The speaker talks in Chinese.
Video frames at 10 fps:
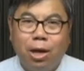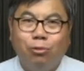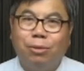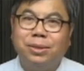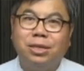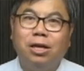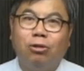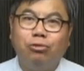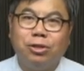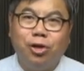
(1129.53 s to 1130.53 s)
我们是要
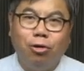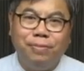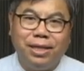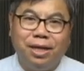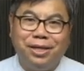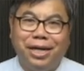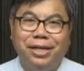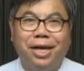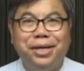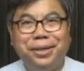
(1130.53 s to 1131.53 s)
做聪明的人
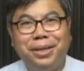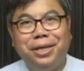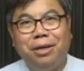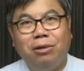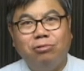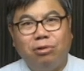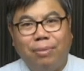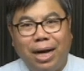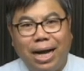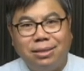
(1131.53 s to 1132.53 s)
呢，我
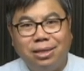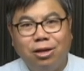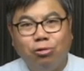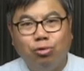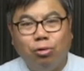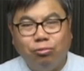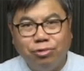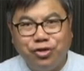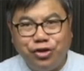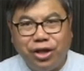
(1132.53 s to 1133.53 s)
们还是要做无
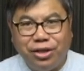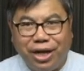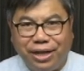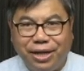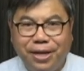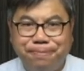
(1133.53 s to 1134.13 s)
知的人呢？